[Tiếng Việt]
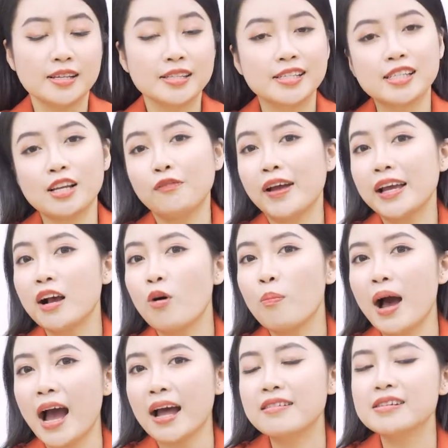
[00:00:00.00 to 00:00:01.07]
Surface Go
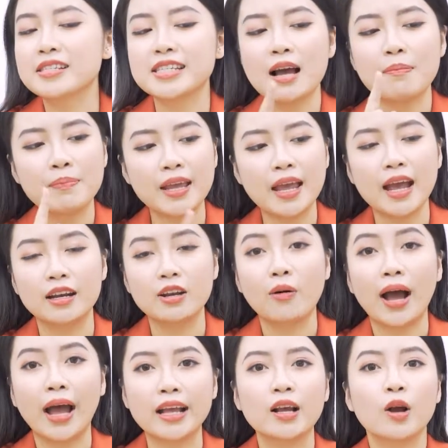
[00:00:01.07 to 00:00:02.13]
3 được trang bị hệ điều
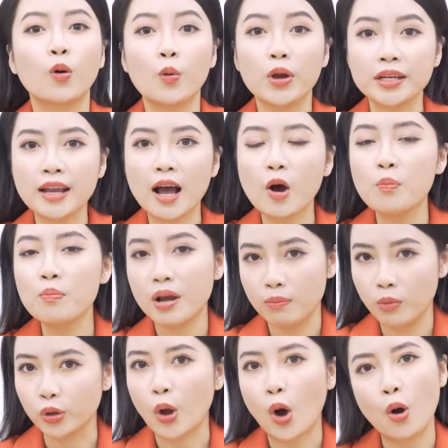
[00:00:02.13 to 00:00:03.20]
hành Windows
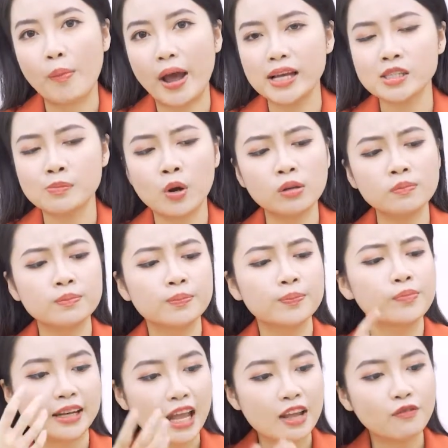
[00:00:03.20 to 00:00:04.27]
11 Home S1.
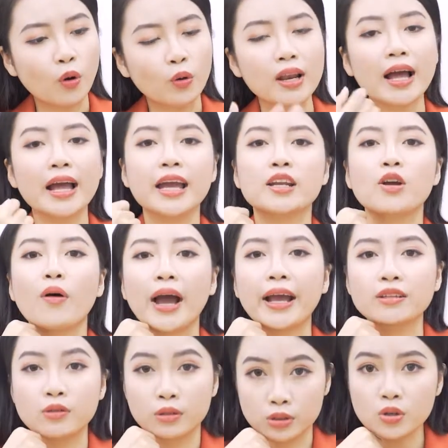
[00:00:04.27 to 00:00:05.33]
Đây vốn là hệ điều
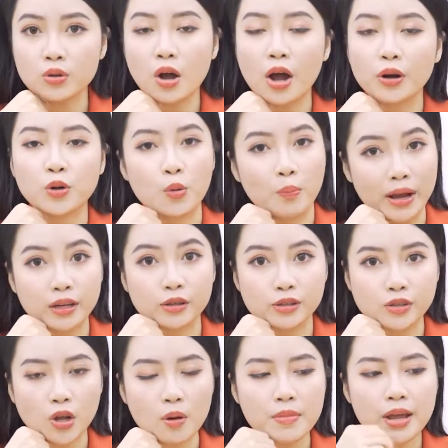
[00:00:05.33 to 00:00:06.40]
hành được rút gọn của
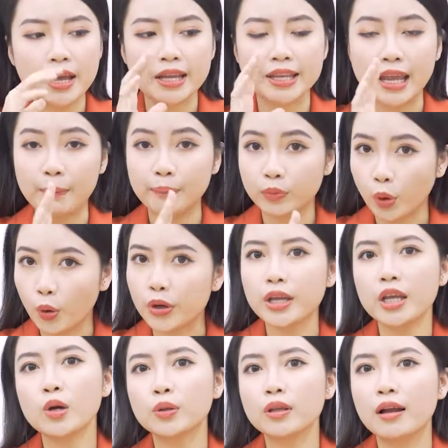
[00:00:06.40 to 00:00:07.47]
Microsoft nhằm tối
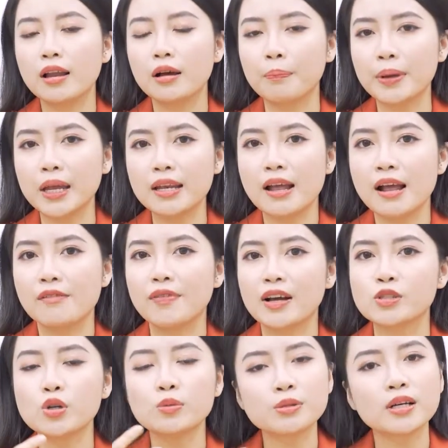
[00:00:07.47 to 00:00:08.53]
ưu thời lượng pin và
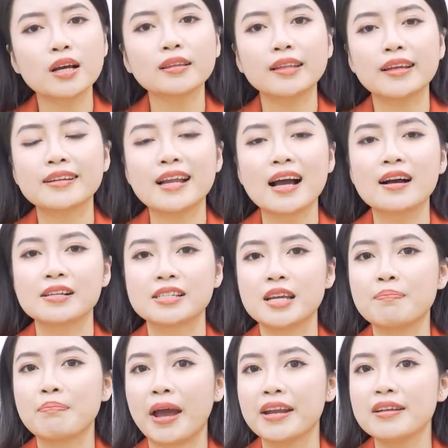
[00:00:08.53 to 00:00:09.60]
giúp cho các tính năng ở
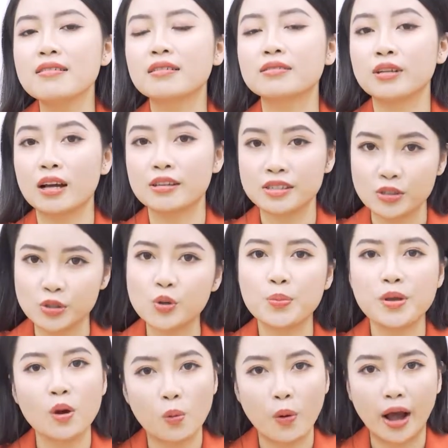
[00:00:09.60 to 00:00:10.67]
trên máy được uh, sử dụng
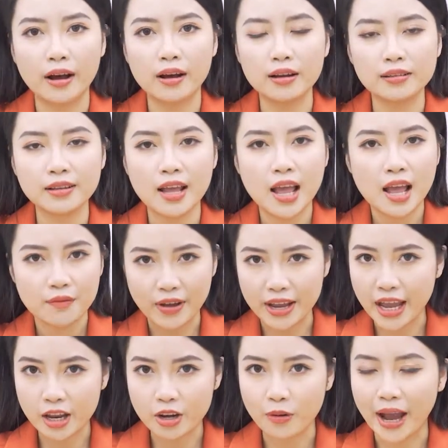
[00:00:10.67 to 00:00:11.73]
hiệu quả hơn. Vậy
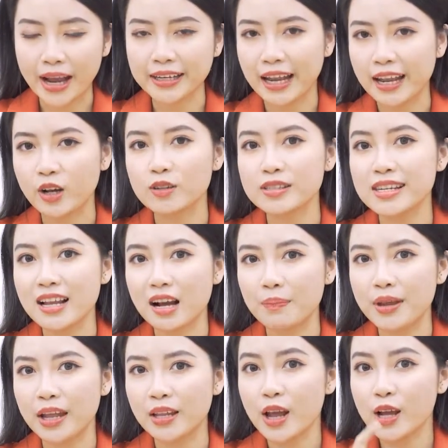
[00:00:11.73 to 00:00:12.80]
hệ điều hành này có gì đặc
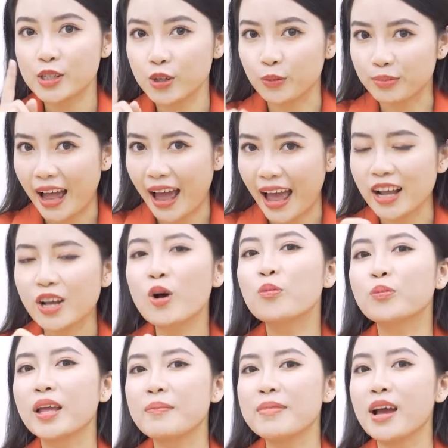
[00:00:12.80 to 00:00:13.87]
biệt? Chúng ta hãy cùng
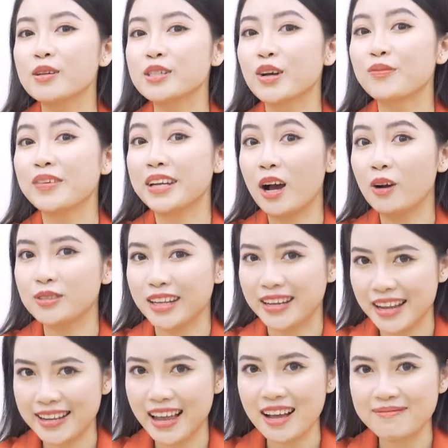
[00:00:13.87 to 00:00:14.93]
tìm hiểu trong video dưới
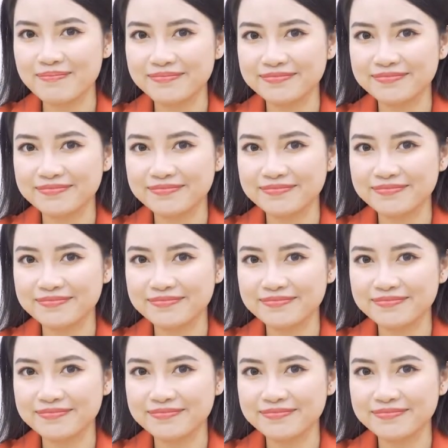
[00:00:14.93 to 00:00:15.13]
đây nhé!